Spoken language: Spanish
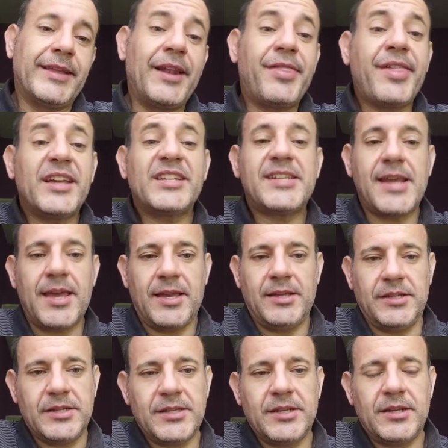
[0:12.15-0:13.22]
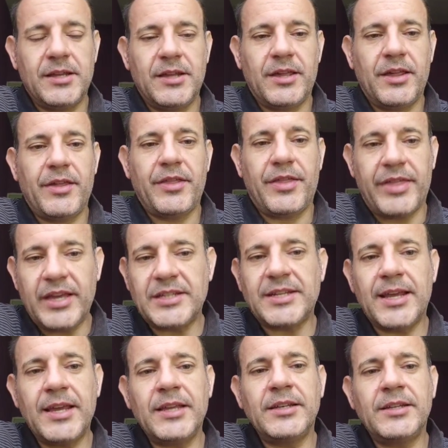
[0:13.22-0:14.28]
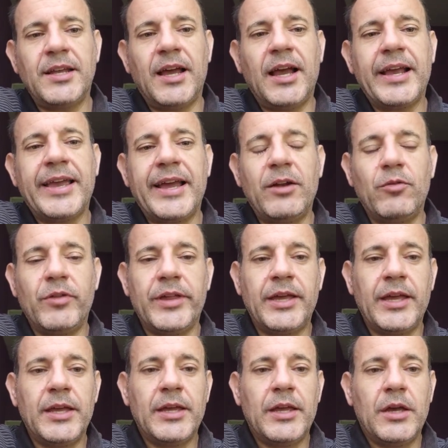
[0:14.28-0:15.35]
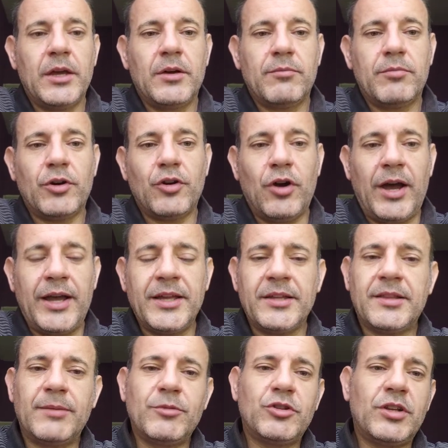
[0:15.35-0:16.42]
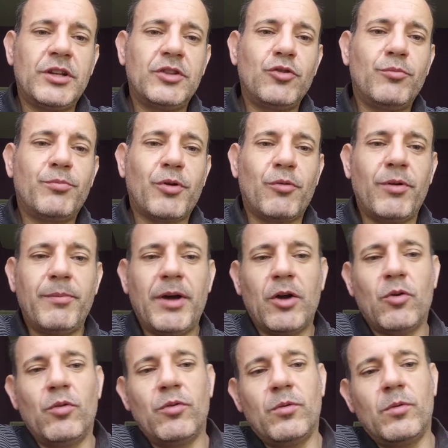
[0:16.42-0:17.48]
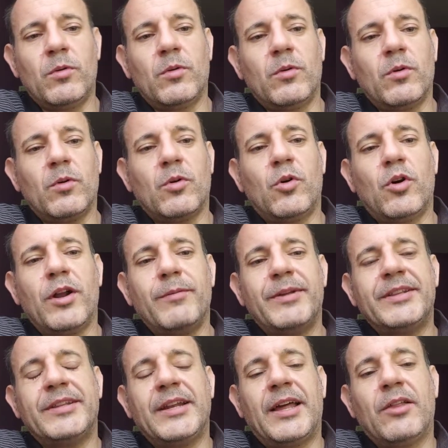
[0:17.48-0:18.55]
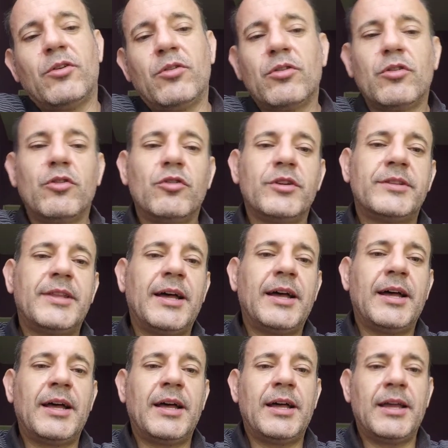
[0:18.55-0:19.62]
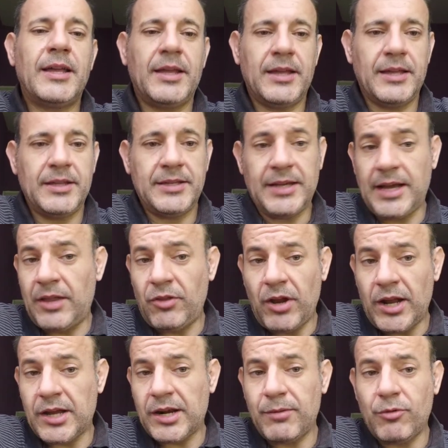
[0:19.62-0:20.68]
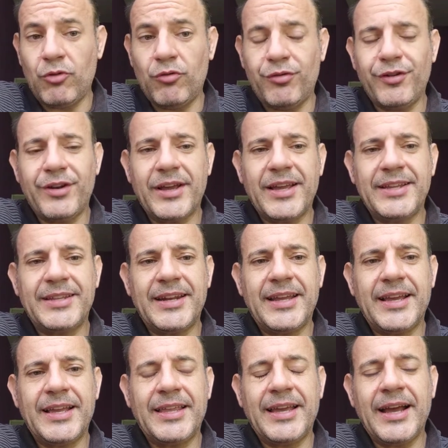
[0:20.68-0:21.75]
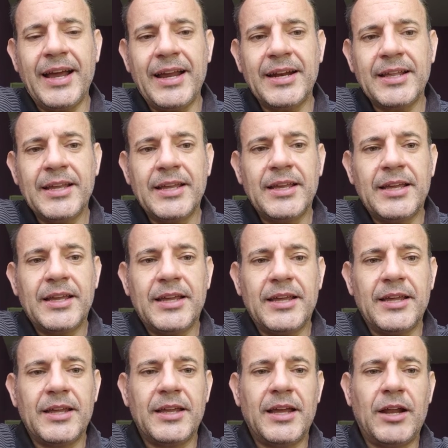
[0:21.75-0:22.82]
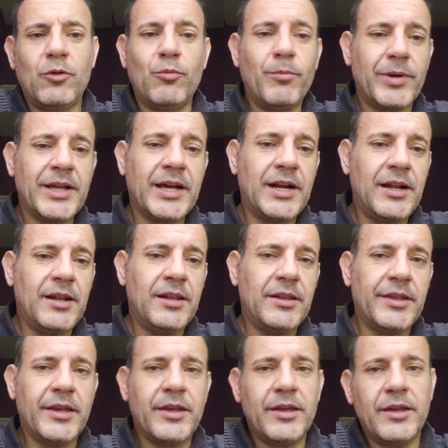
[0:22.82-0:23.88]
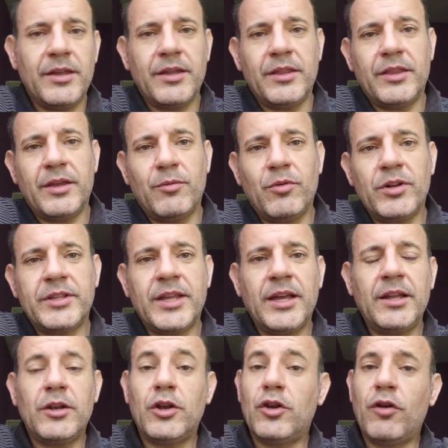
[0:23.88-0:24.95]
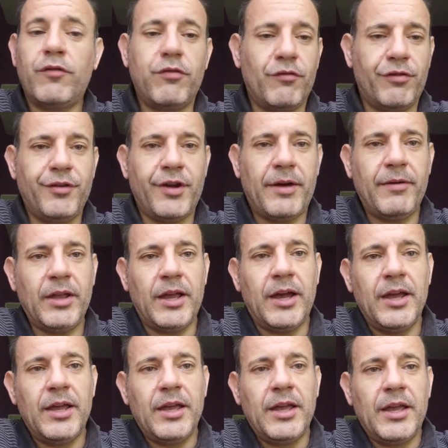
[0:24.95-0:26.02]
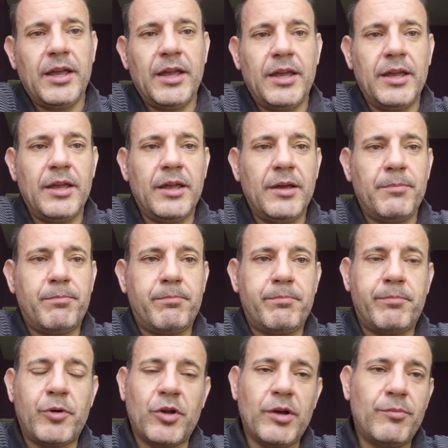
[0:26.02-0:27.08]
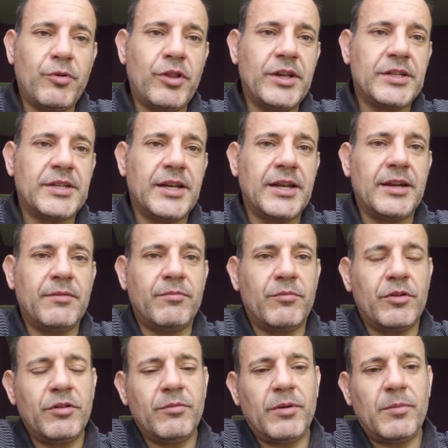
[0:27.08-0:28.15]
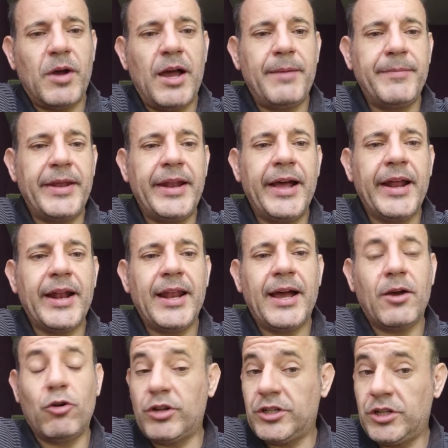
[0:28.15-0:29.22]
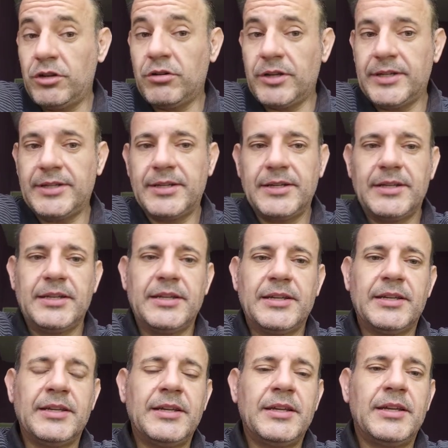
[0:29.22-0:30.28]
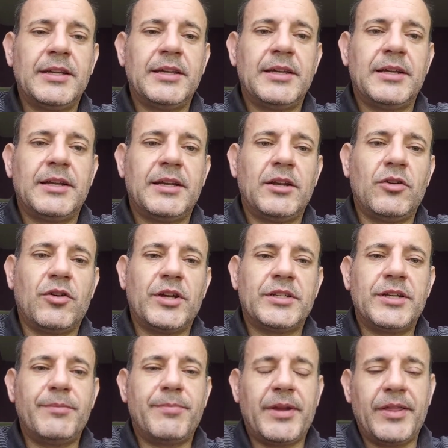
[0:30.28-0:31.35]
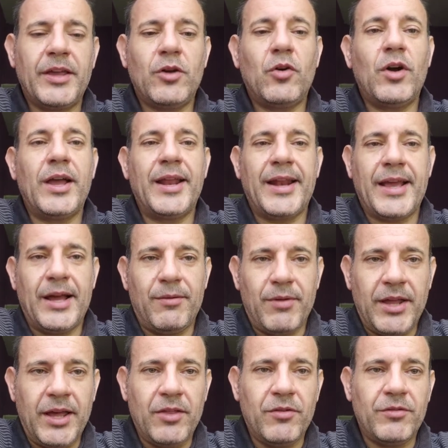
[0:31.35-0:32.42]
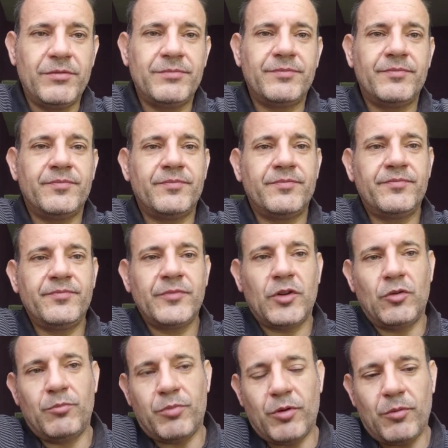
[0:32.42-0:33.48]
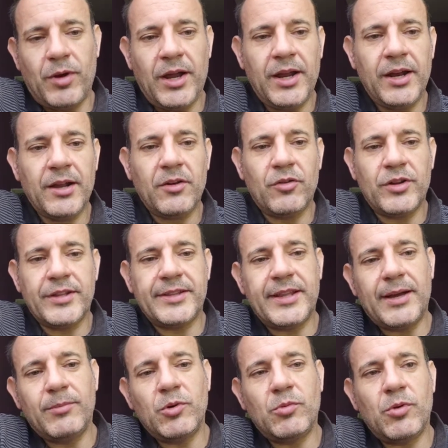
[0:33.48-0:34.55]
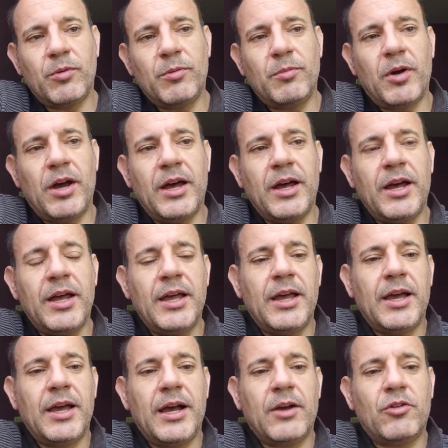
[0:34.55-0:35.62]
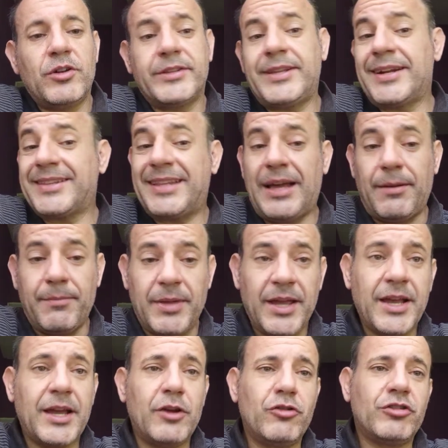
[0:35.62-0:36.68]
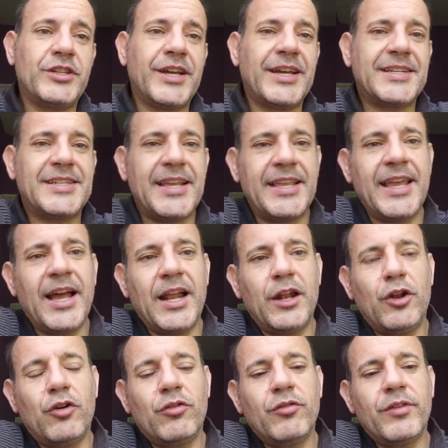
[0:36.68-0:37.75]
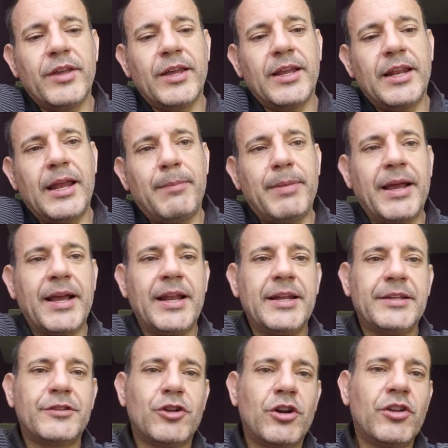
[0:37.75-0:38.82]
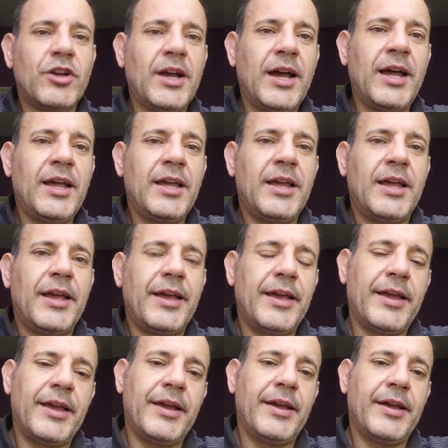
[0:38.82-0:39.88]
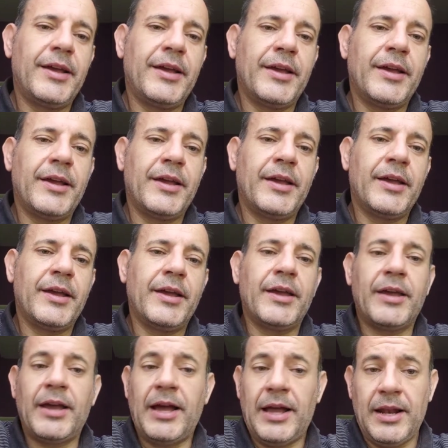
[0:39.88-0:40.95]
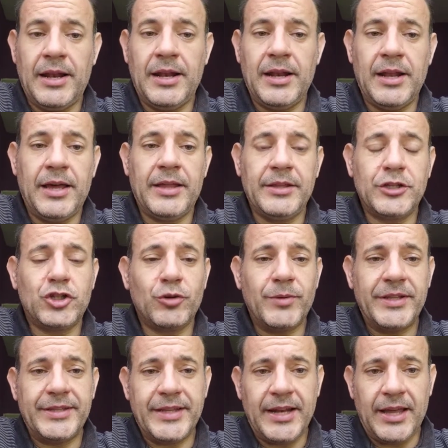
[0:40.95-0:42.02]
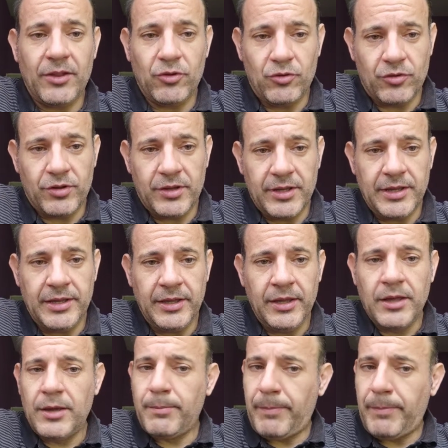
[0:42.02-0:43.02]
Del C6. C6, ¿a qué alude? Bueno, ahí estamos teniendo un problema con, el ventilador, no está eh, llegando a las revoluciones que tiene que llegar, eh, al umbral de, vueltas, no funciona, vaya. Eh, ¿Por qué puede ser? Bueno, vamos a mirar las conexiones. ¿eh? lo que siempre digo, el cableado. Mm, comprobar, conectamos, volvemos a, conectar. También que nos llegue señal de la placa electrónica eh, al, a dicho ventilador. ¿eh?